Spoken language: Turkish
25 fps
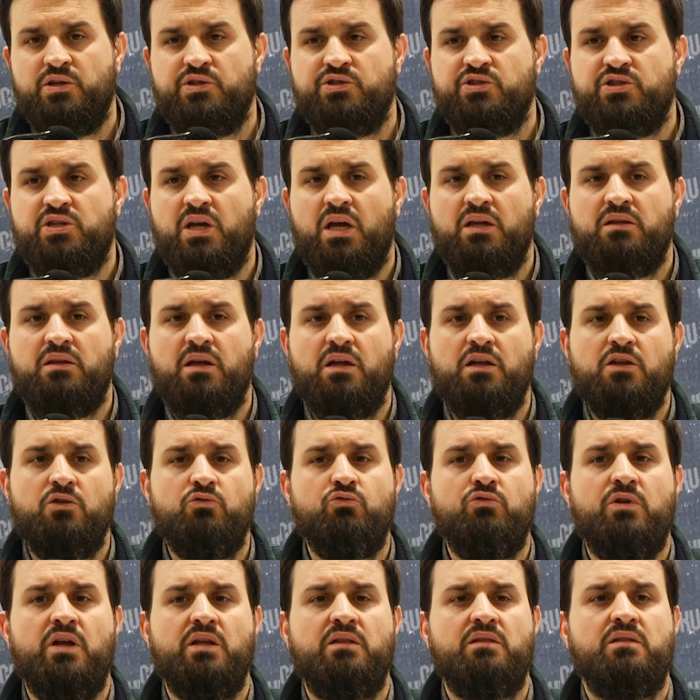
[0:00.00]
şeytanın
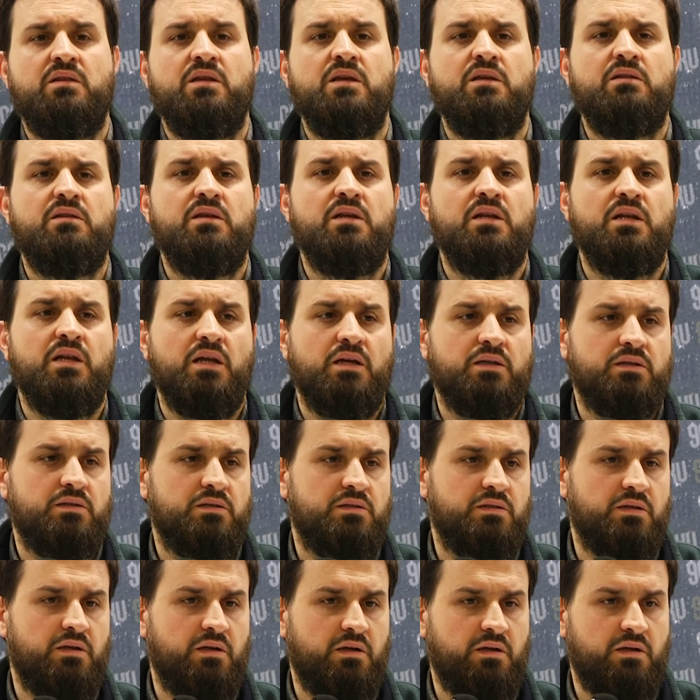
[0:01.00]
ürettiği
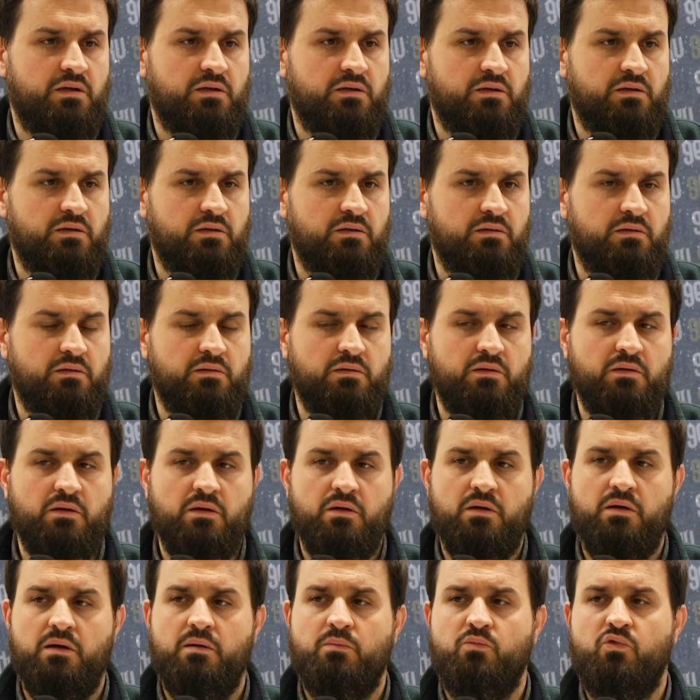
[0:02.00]
dinler.
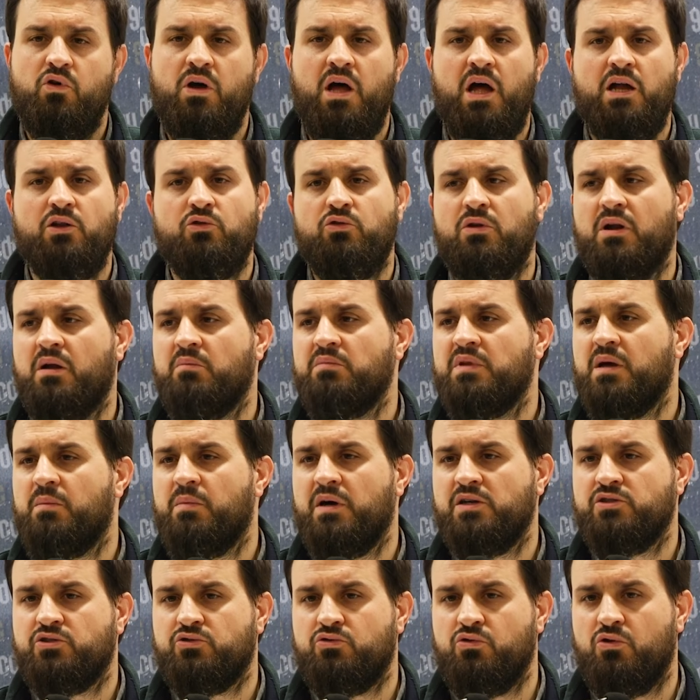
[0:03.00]
Bu her dönemde
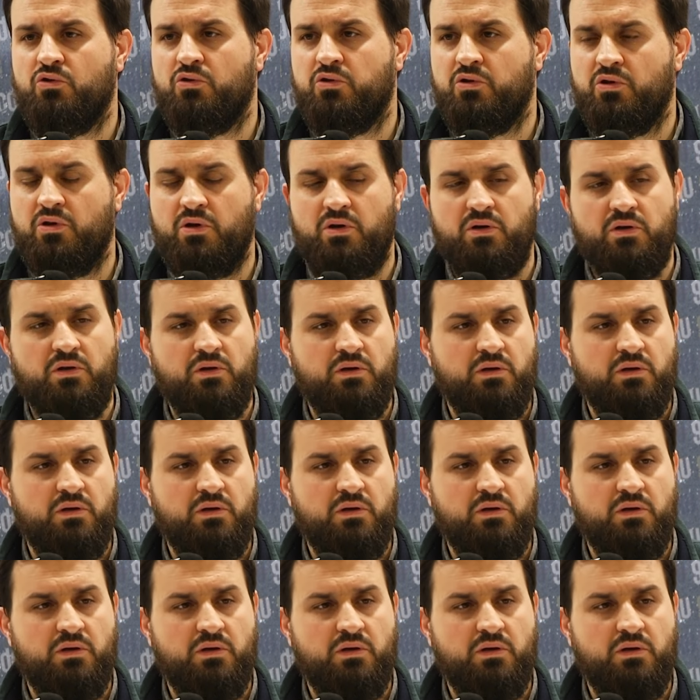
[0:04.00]
başka oluyor.